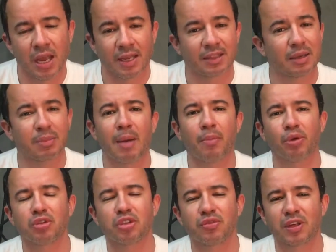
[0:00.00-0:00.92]
E também é
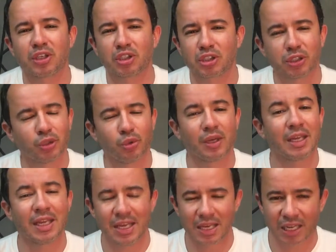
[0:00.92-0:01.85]
muito divertido
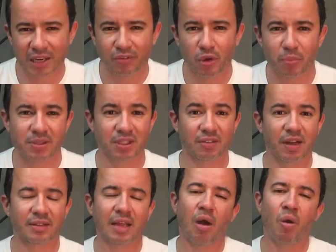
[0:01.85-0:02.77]
e incrível
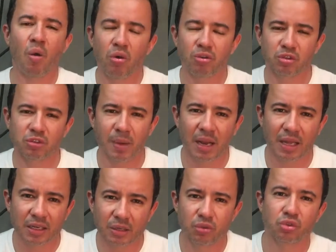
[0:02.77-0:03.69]
observar da onde os
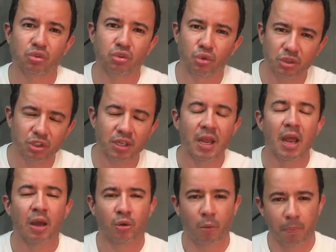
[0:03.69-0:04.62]
bailarinos surgem
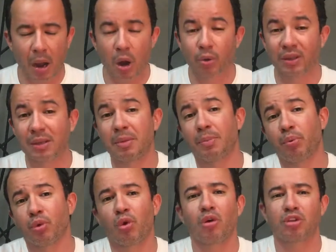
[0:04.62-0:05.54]
no palco e também
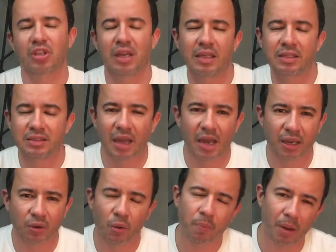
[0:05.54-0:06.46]
por onde eles
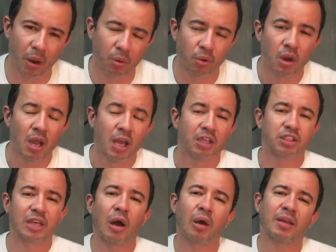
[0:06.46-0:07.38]
saem no palco.
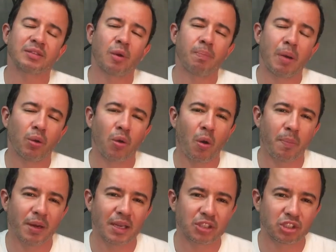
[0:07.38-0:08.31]
Já a São Paulo
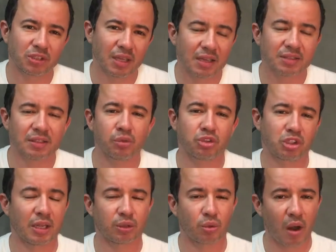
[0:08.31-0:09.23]
Companhia de Dança no
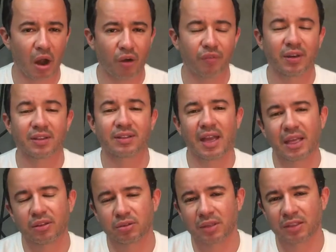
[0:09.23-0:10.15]
Teatro Alfa,
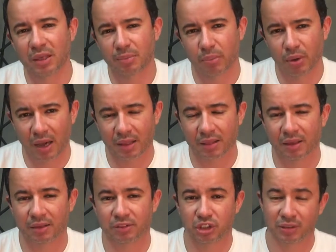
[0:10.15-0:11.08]
dentro da
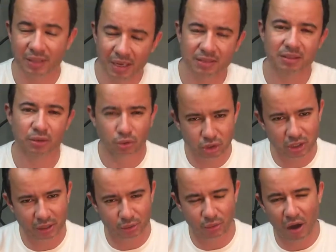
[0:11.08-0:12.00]
temporada de dança do
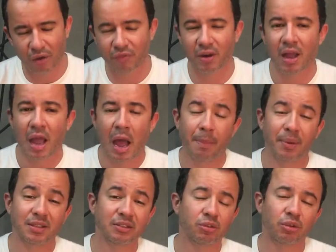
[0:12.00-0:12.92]
Teatro Alfa,
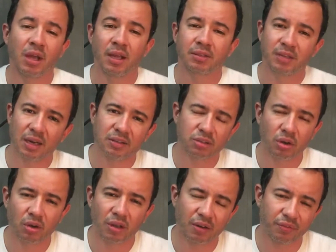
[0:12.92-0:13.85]
apresentou três
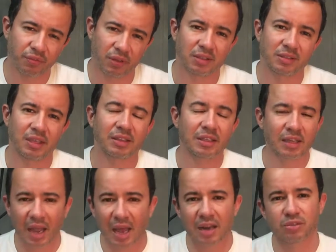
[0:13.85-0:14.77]
coreografias, entre
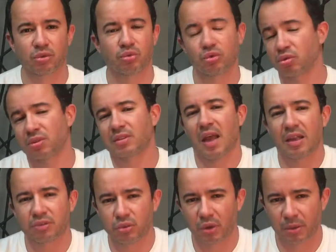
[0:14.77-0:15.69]
elas um
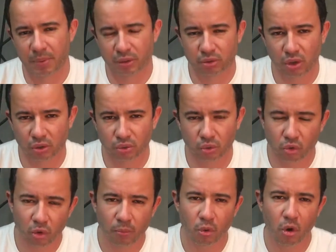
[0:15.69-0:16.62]
sucesso do repertório do
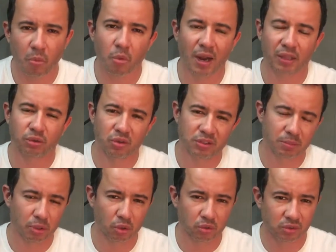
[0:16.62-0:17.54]
grupo, como 14
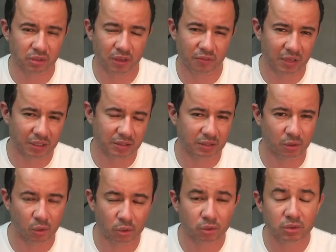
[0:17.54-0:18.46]
minutos e 20
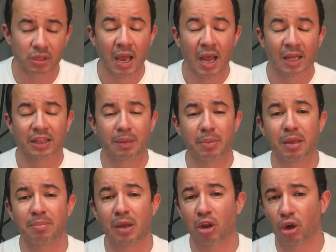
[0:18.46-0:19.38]
segundos,
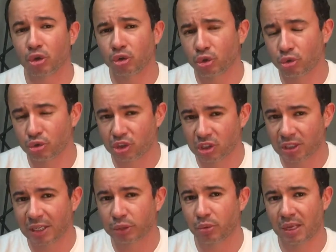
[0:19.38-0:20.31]
também Melhor Único
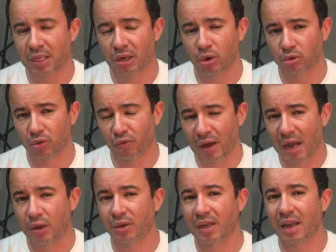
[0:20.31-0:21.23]
Dia, do Henrique
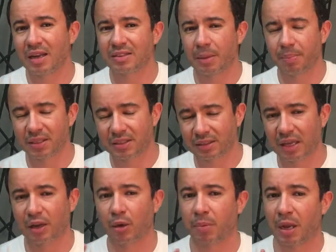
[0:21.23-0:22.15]
Rodovalho, que eles
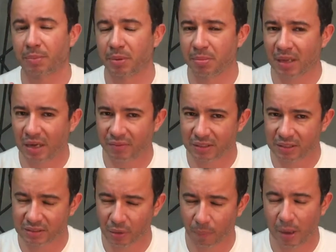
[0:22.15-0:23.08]
apresentaram pela primeira vez
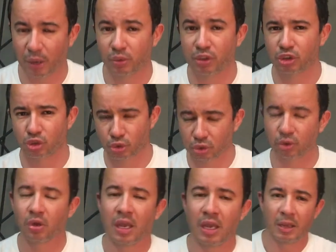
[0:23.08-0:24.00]
em São Paulo em
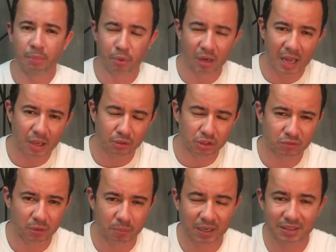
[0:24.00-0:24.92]
junho, e por lá eu
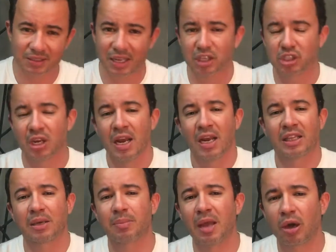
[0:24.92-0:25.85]
estive presente, e
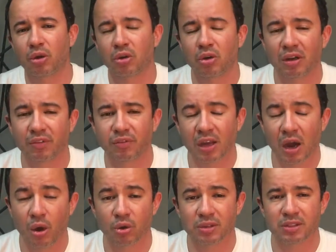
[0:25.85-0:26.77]
também a coreografia
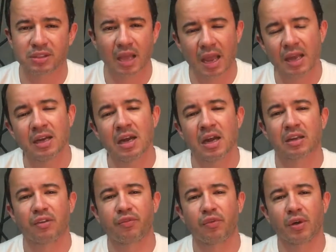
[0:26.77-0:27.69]
Odisseia,
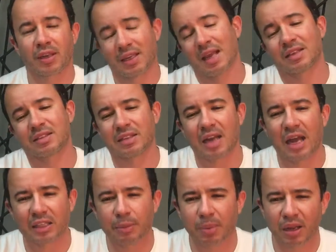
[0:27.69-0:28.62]
que foi que é
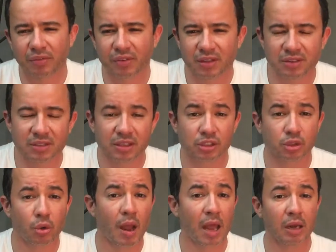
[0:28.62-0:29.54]
assinada pela francesa
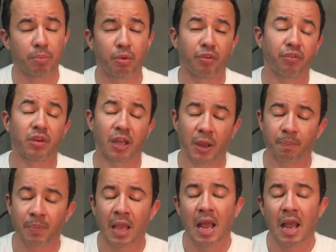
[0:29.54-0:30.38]
Joelle Bouvier.